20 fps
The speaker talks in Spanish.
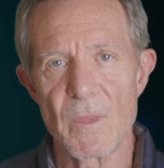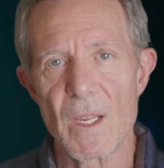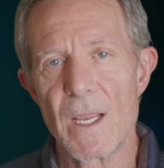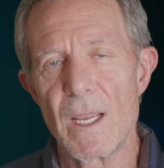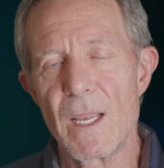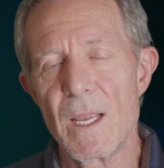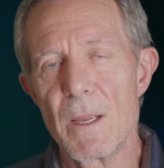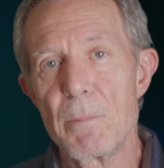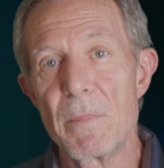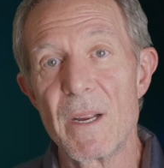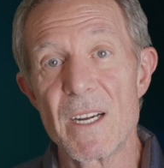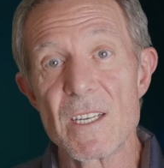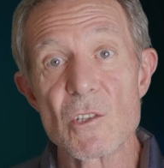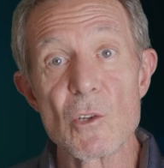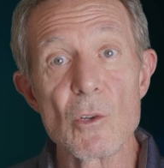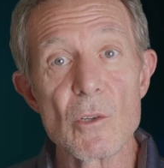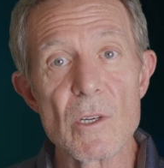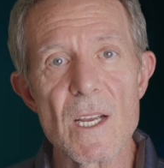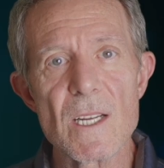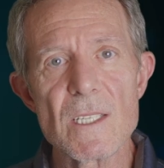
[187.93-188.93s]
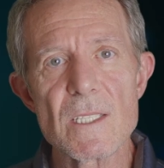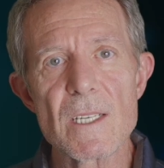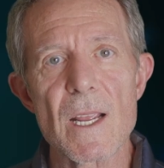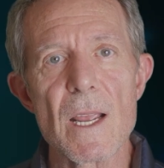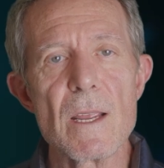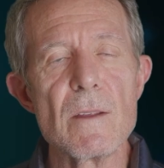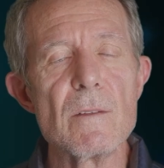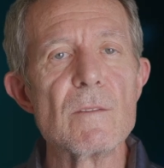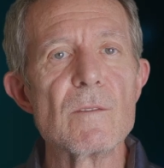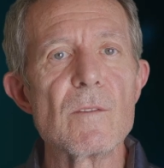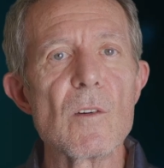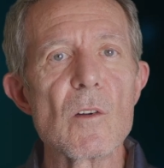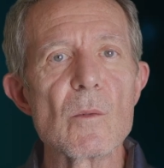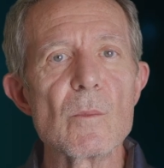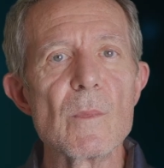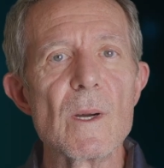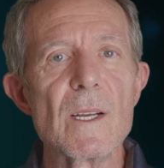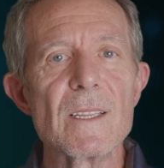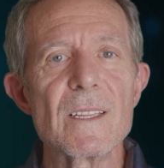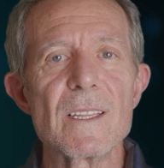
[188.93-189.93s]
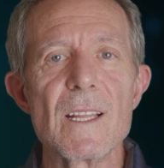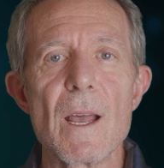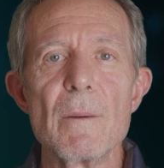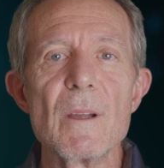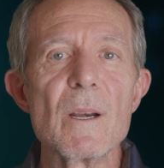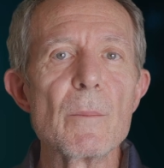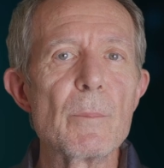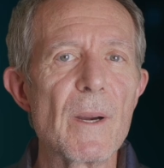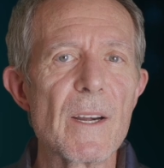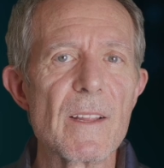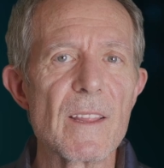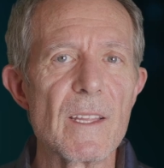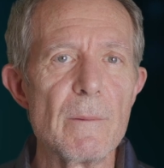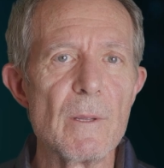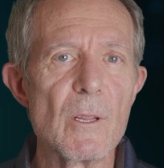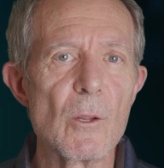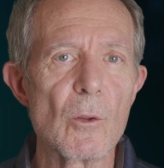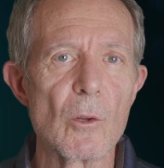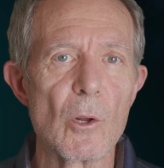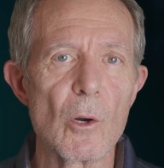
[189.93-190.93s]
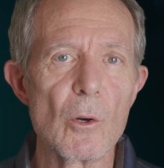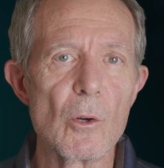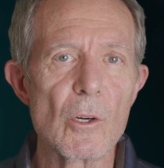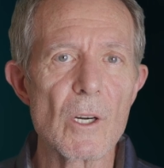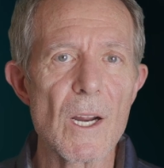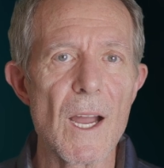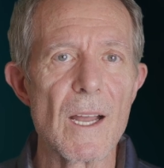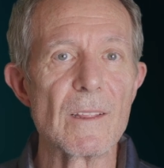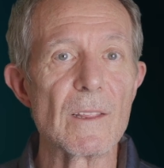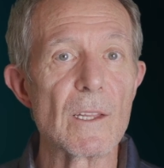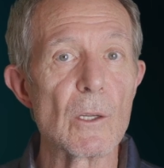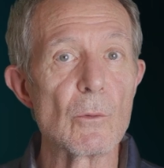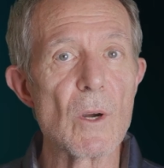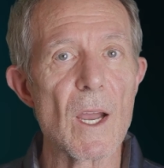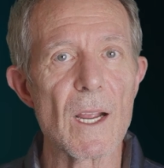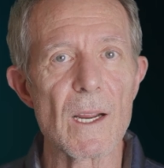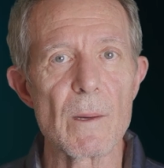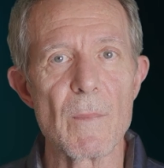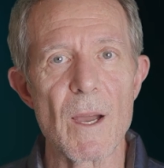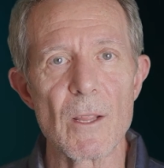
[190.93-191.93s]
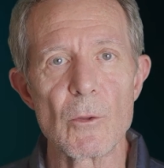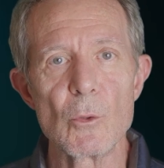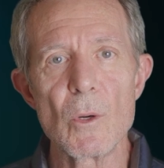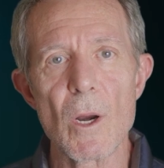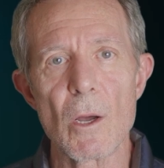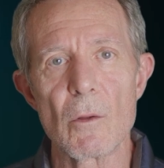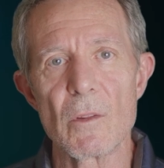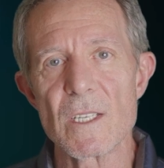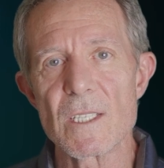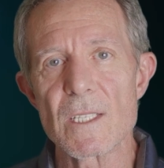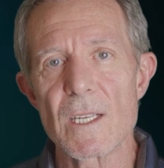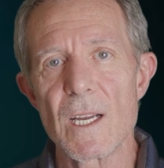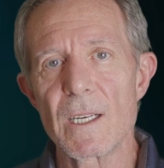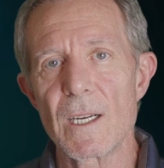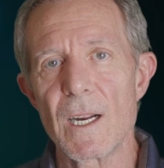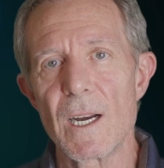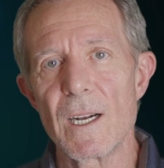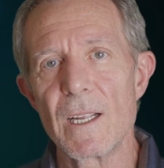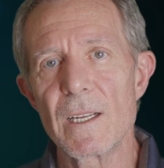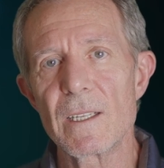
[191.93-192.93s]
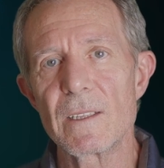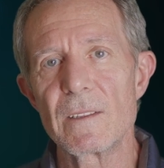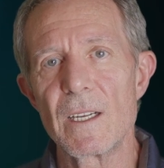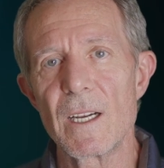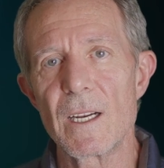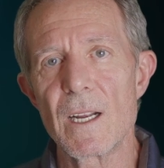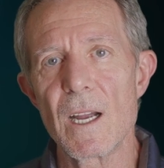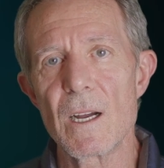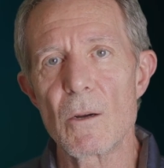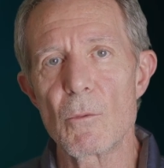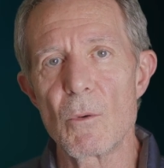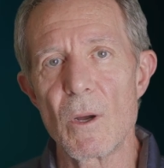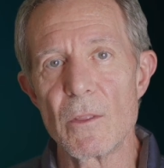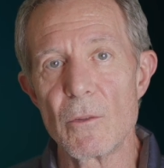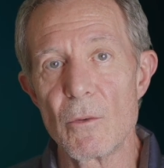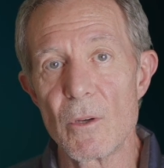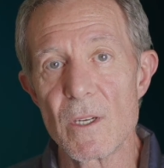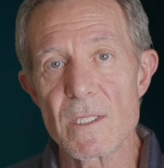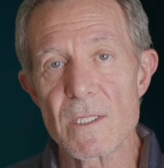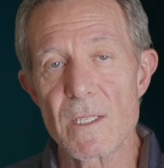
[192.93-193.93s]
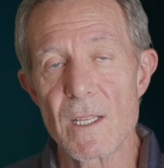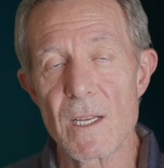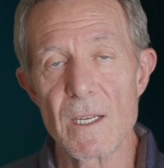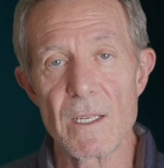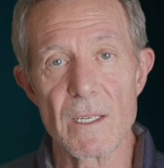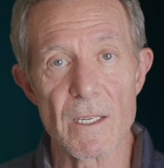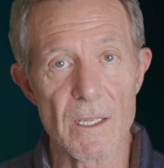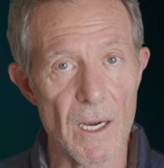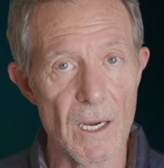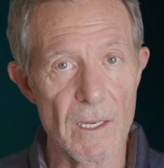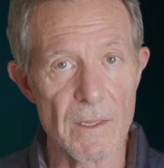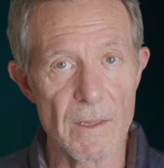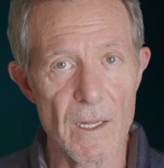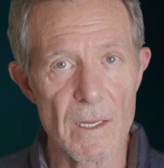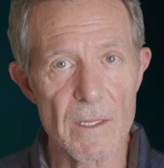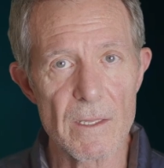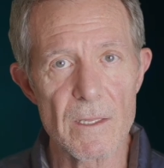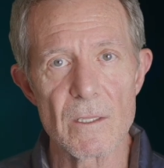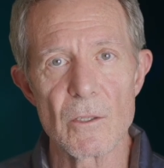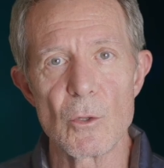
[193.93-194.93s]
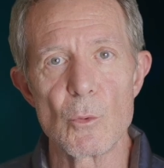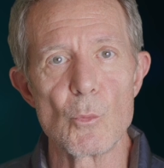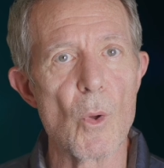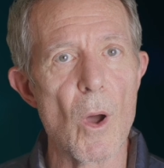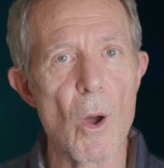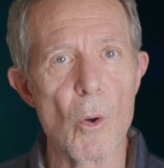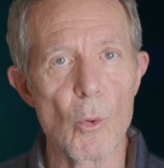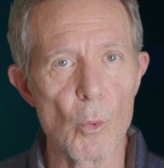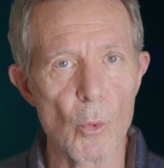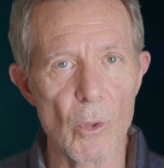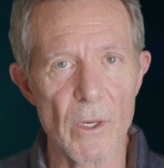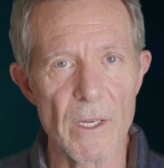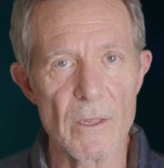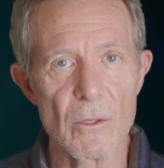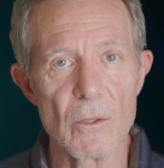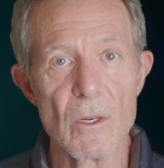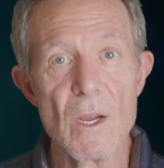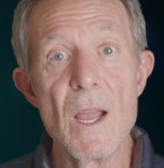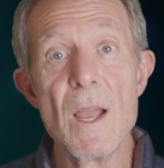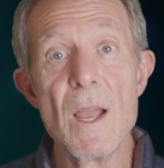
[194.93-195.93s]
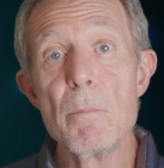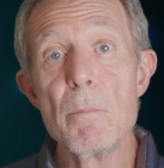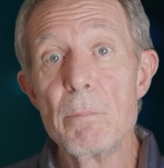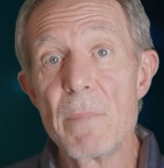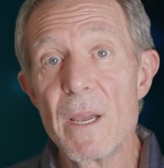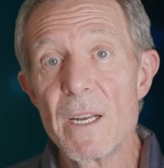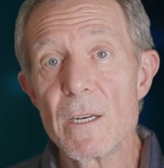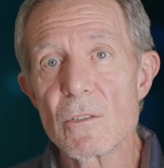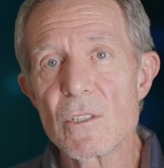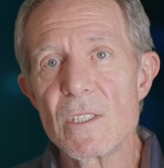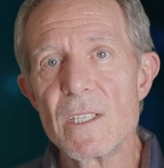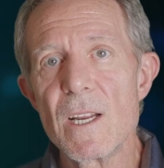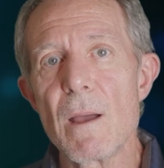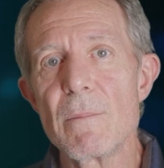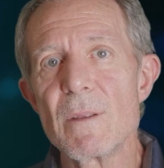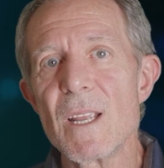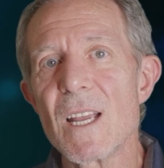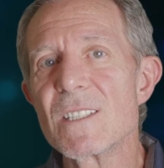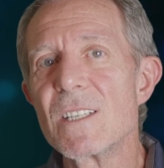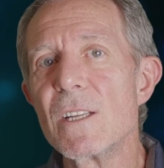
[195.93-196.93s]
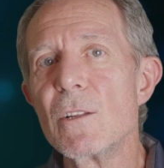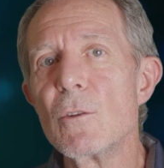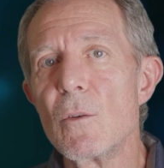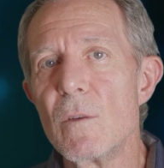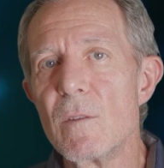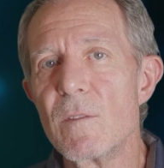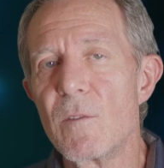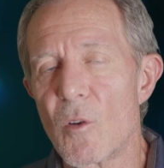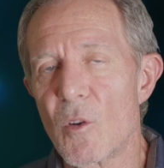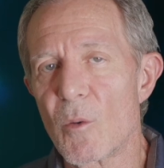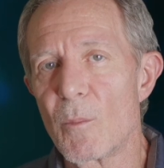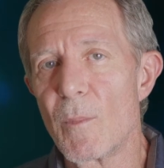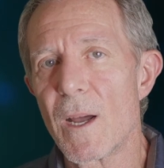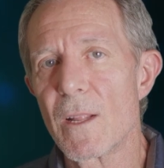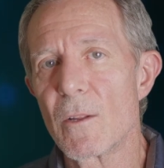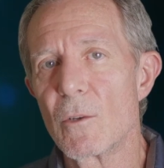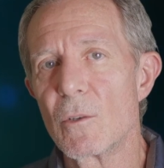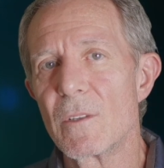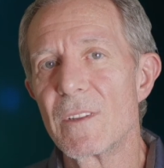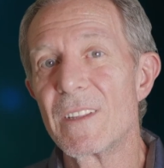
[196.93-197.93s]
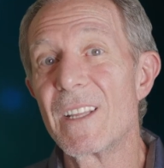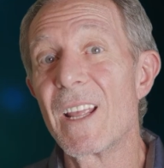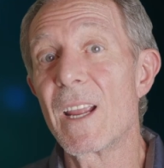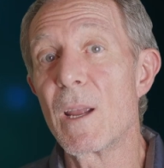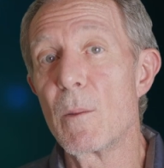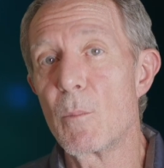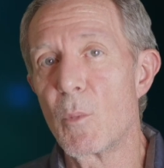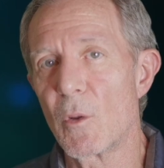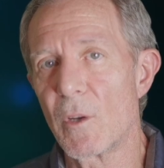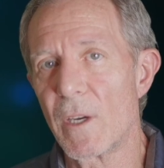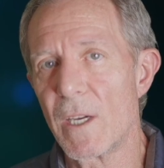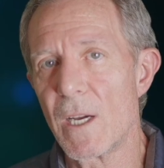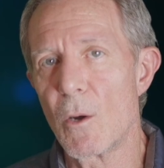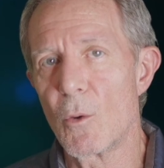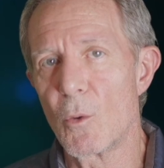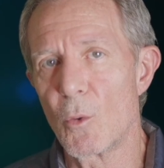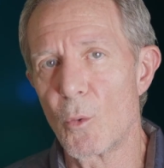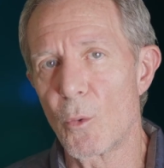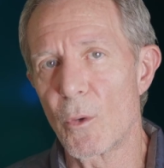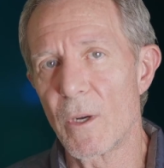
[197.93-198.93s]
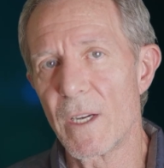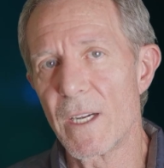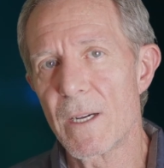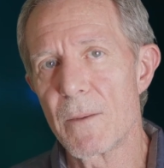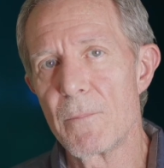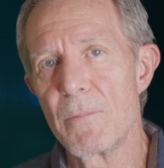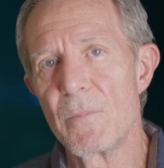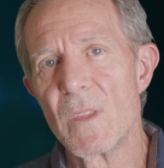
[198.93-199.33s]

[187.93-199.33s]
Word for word: Eh, personas que informan de haber percibido dolor ante una quemadura o descarga eléctrica cuando esta en realidad no ha ocurrido pero sí había sido informado de que podría ocurrir.